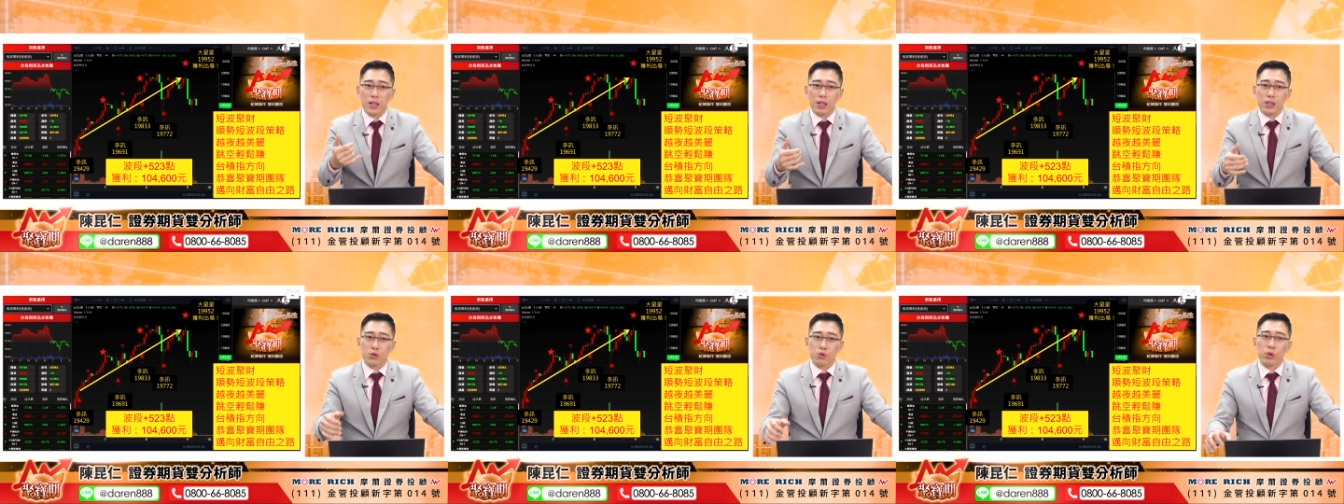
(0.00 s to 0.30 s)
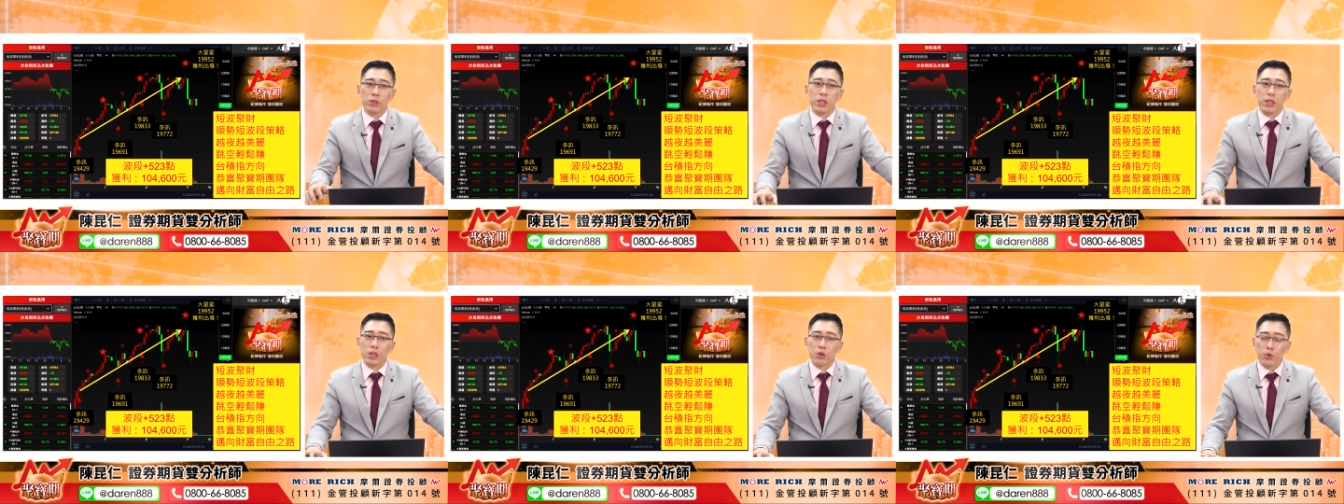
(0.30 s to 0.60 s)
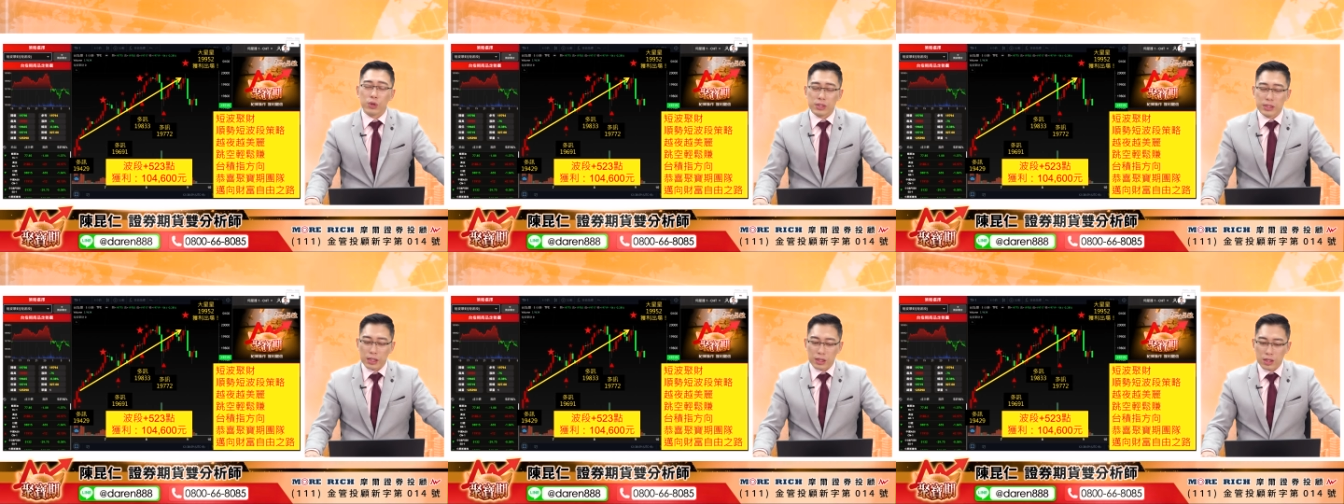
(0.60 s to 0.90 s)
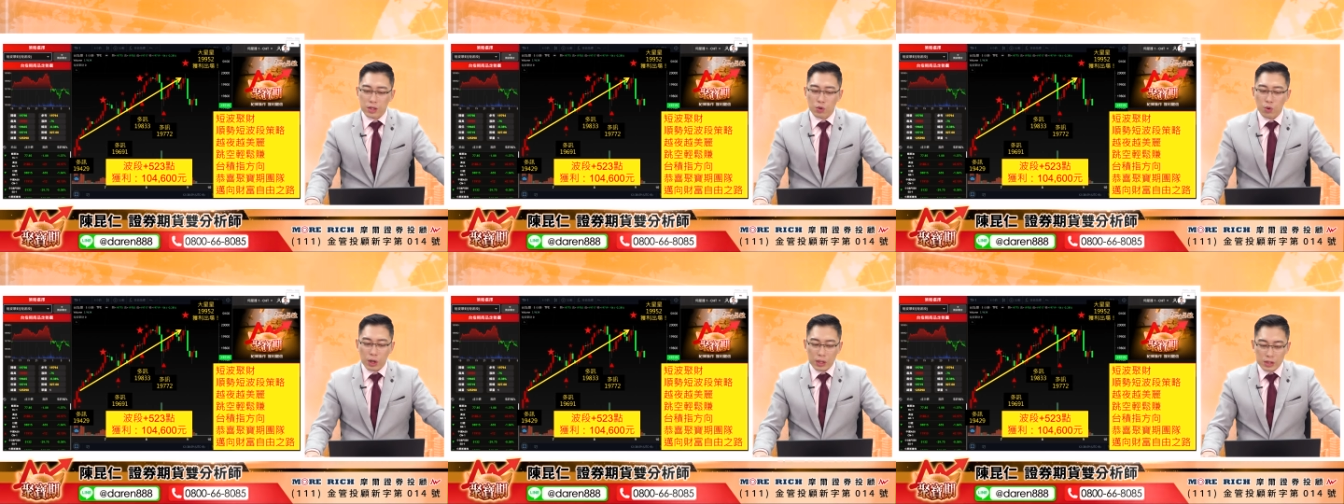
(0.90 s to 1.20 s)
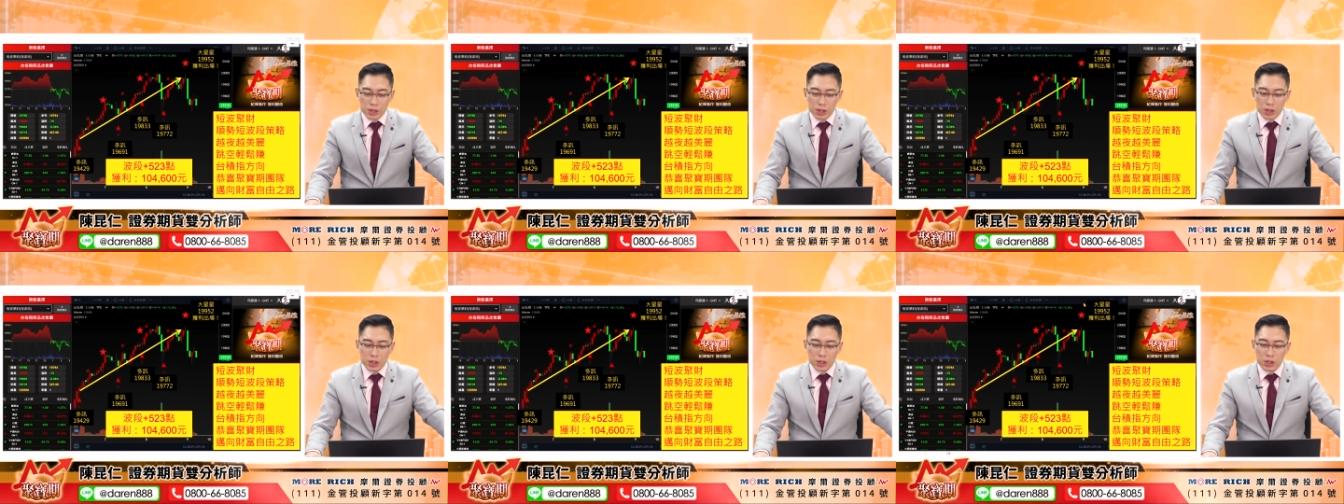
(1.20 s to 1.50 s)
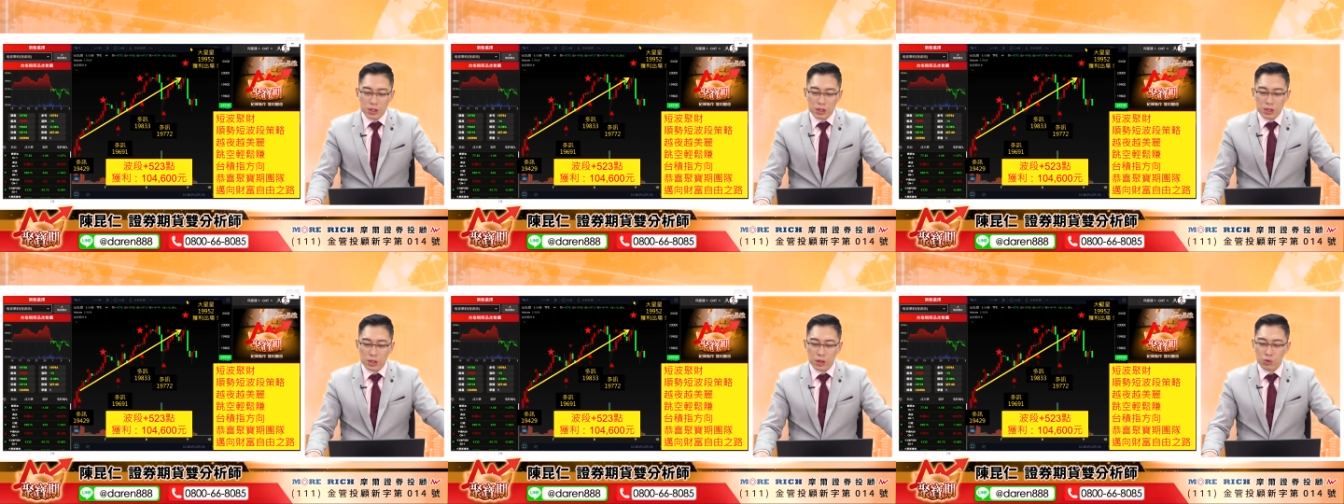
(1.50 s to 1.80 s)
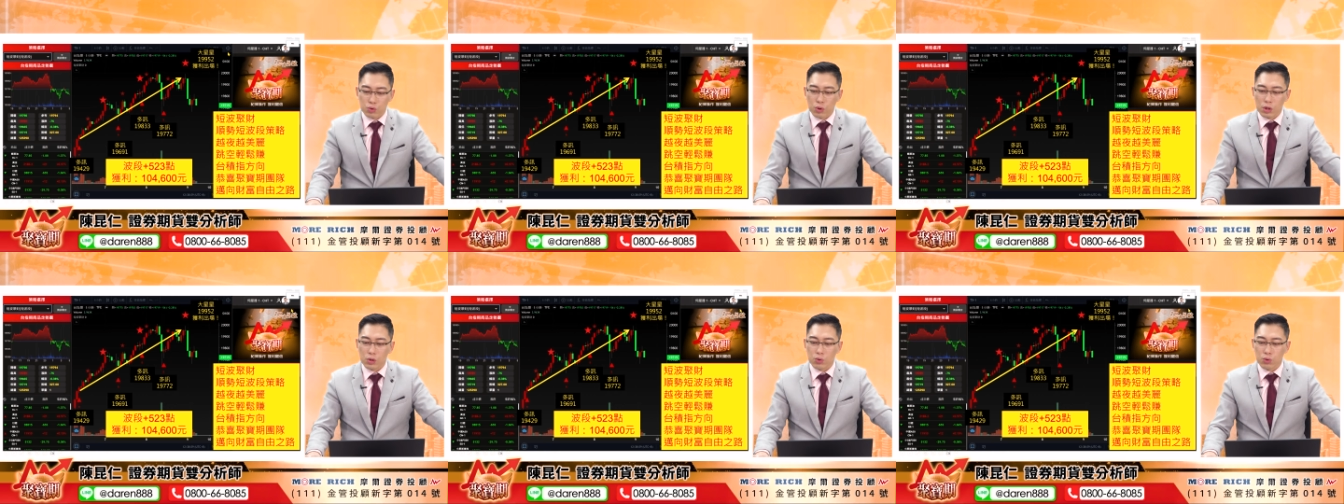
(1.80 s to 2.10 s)
所以也因为这样的关系，
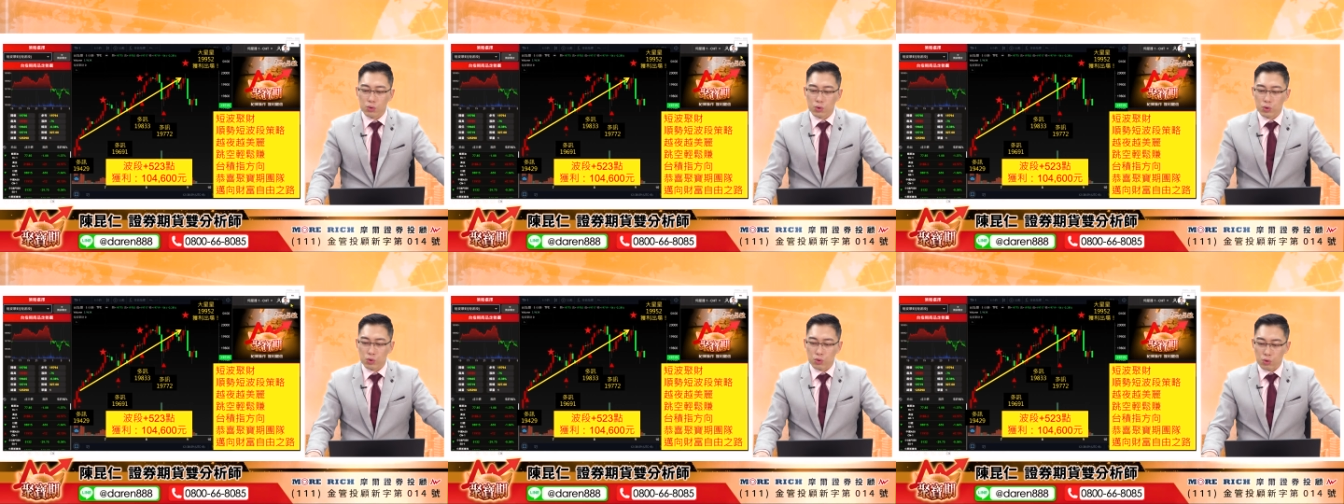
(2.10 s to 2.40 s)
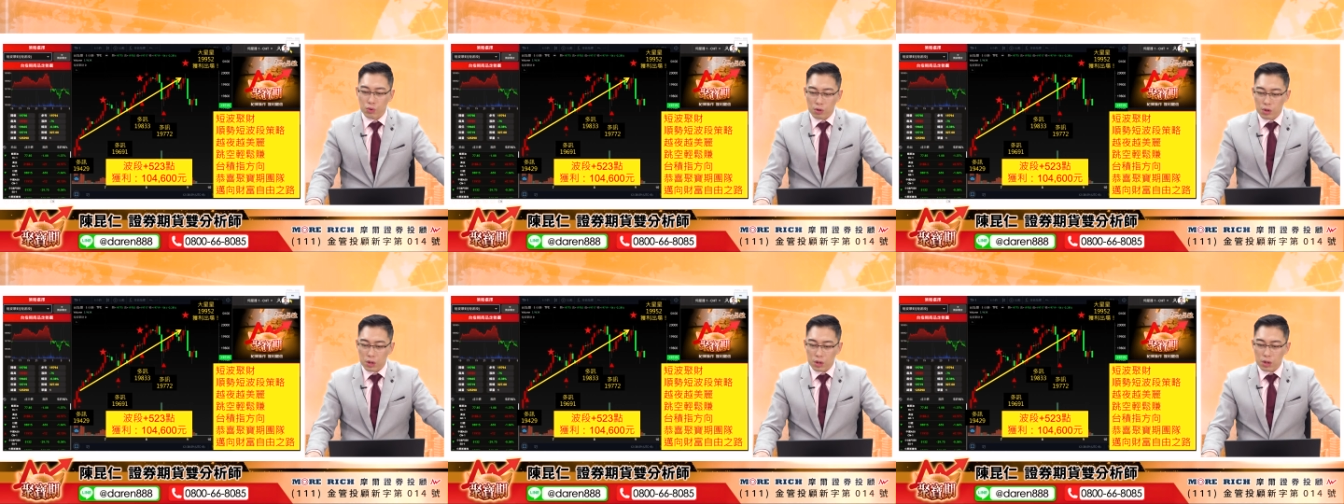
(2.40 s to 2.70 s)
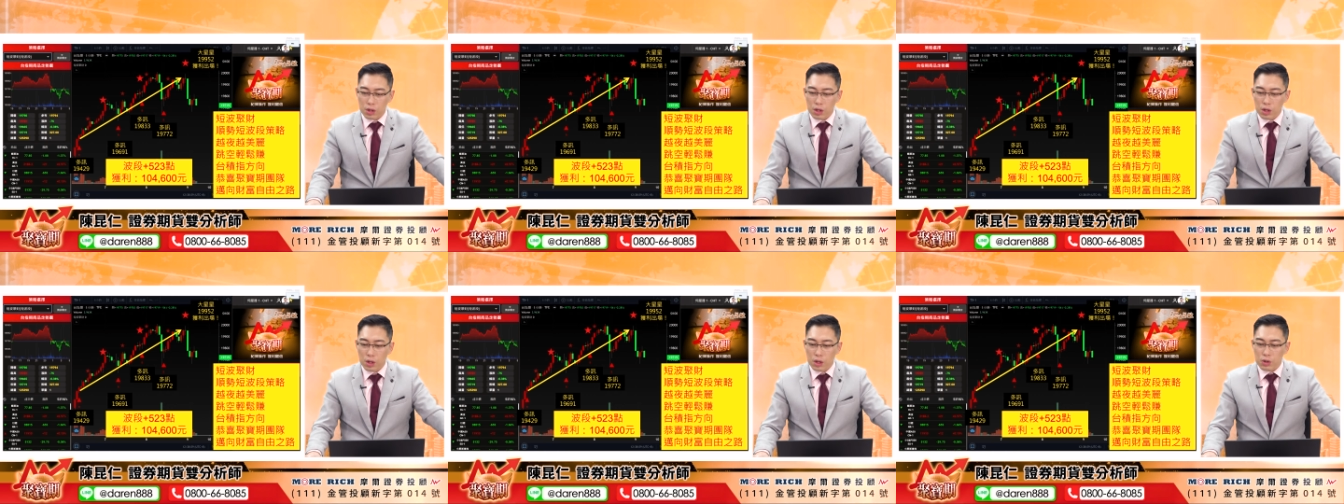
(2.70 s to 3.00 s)
所以我就说了，